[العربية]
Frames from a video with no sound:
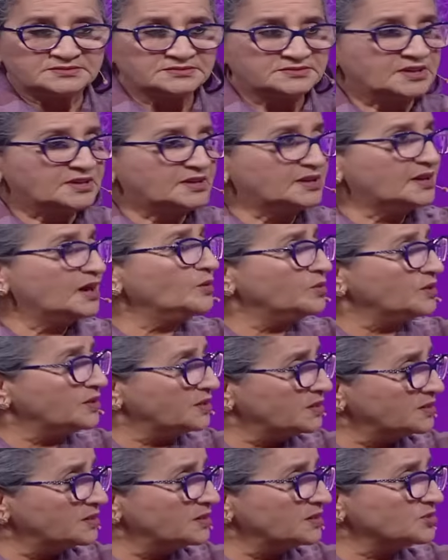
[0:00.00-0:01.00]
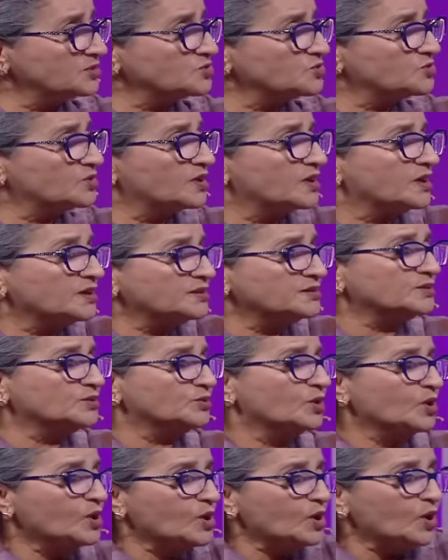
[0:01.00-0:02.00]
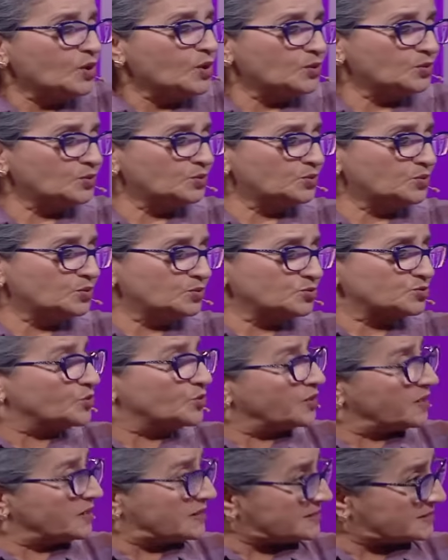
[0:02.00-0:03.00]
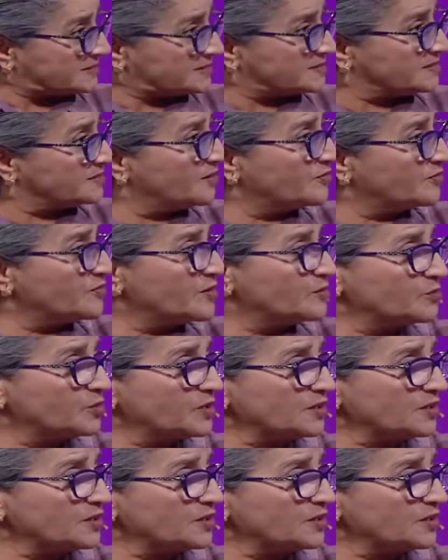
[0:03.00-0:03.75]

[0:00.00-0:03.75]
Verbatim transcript: آه، اولا شكرا وشكرا للاستضافه مره